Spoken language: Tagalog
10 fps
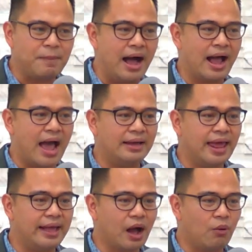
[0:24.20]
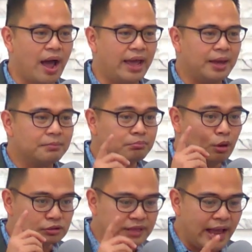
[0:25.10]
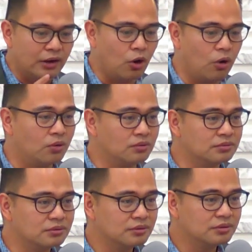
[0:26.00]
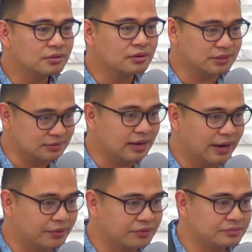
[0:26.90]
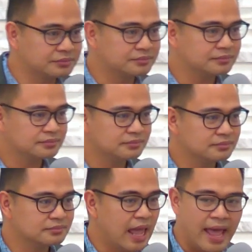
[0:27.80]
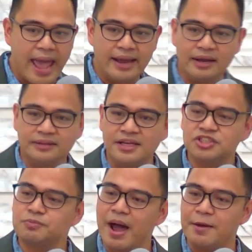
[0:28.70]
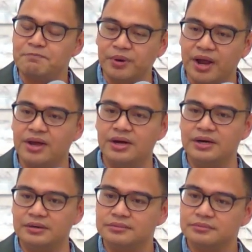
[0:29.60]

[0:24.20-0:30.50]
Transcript: bagay na ikaw ay modelong Kristiyano. And it is my prayer